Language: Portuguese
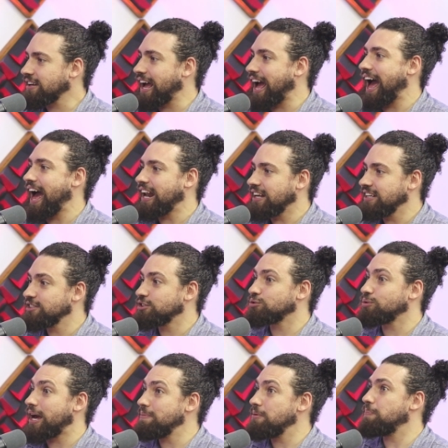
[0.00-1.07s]
Cara, isso
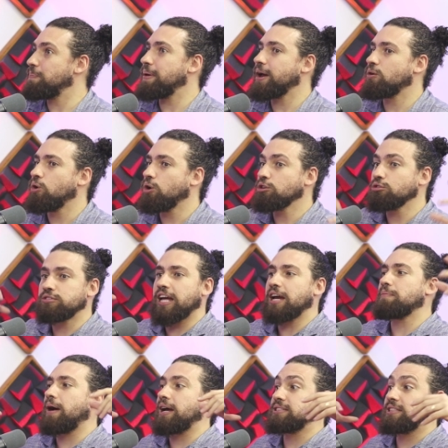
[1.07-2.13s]
aí me pegou. Não tem
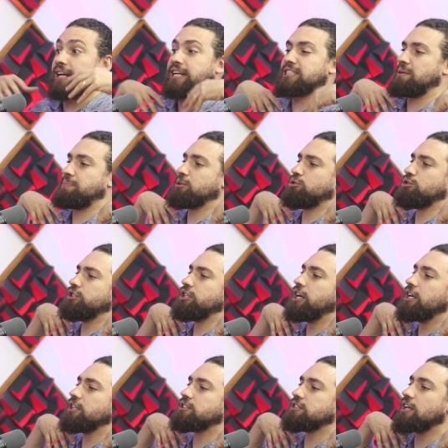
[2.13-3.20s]
mais igreja
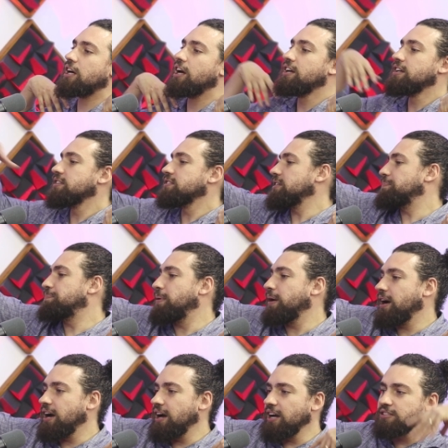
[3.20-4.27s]
metodista? É,
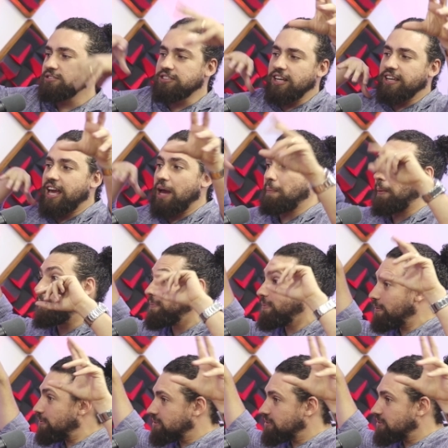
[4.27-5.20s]
assembleia. Pão, que, é.